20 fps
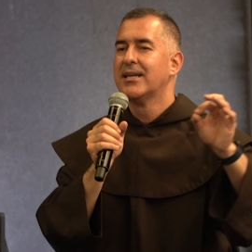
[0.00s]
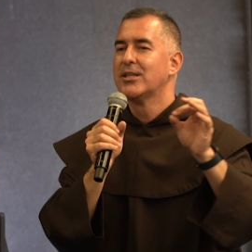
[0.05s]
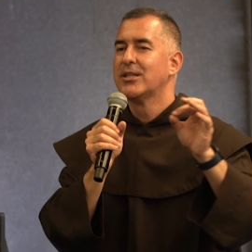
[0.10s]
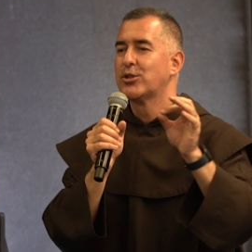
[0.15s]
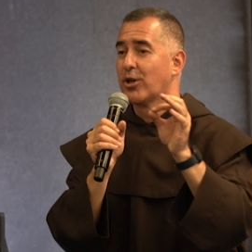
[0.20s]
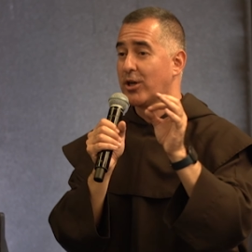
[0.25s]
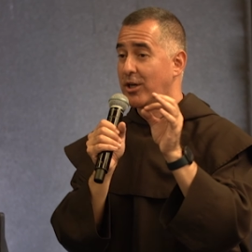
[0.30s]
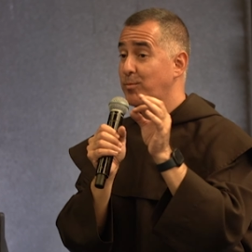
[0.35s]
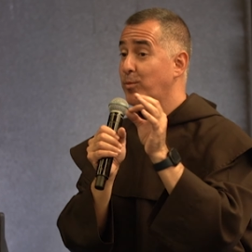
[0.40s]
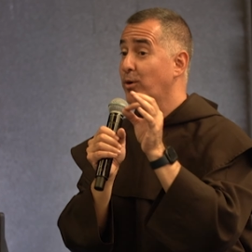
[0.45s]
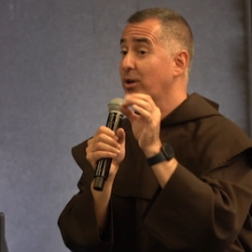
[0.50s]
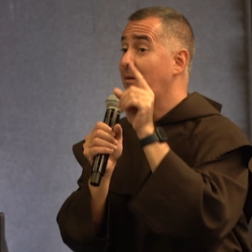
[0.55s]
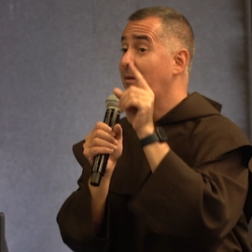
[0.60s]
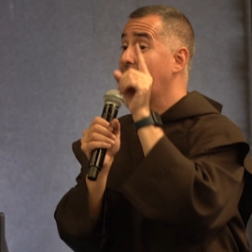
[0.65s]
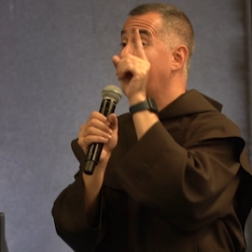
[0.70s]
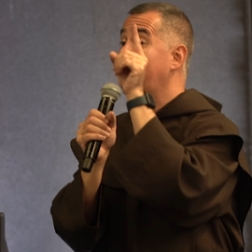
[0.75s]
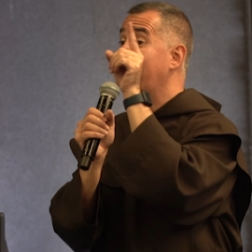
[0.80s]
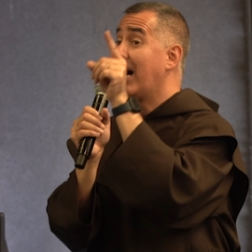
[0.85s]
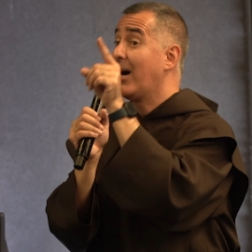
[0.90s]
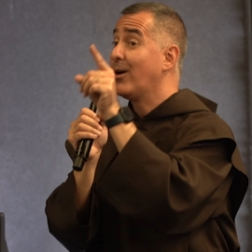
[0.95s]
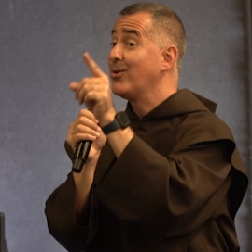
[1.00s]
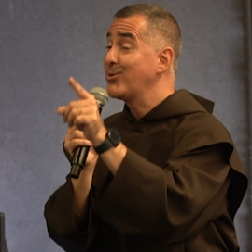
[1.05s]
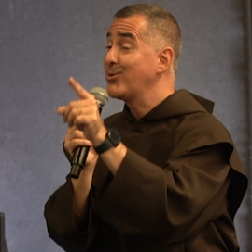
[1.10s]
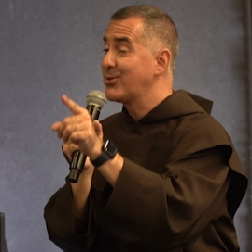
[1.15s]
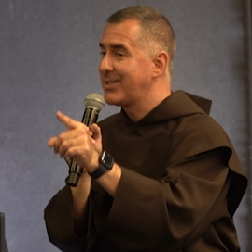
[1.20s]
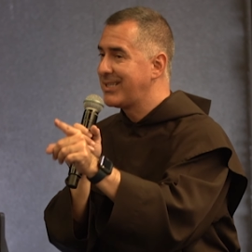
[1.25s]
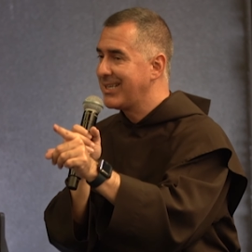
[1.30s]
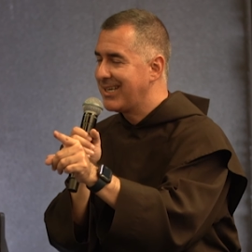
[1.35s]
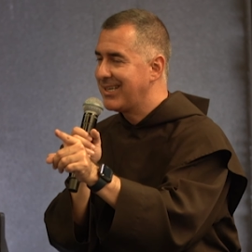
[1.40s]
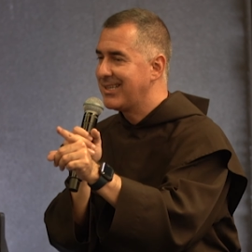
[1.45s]
yo les voy a hablar a
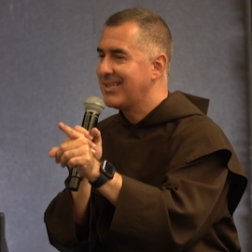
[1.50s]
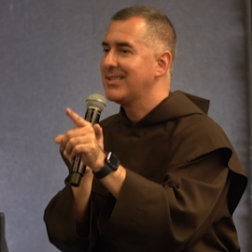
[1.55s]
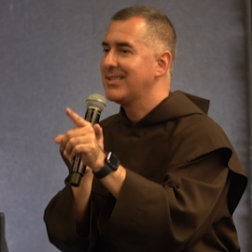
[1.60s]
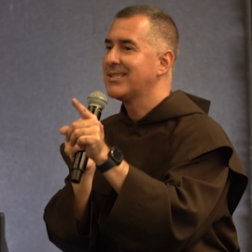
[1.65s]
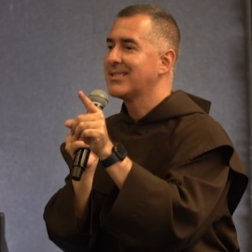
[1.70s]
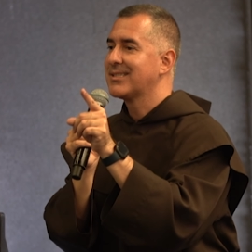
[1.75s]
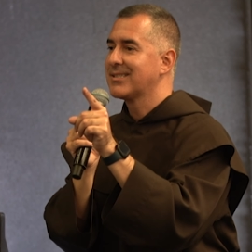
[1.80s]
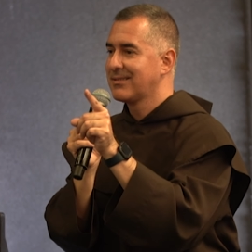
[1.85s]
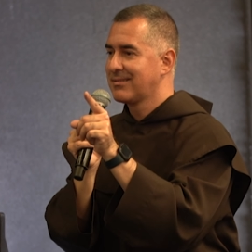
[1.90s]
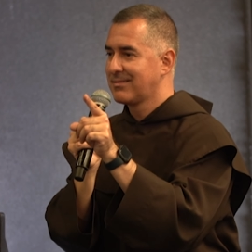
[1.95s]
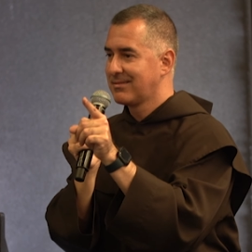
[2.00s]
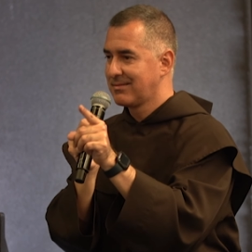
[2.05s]
ustedes,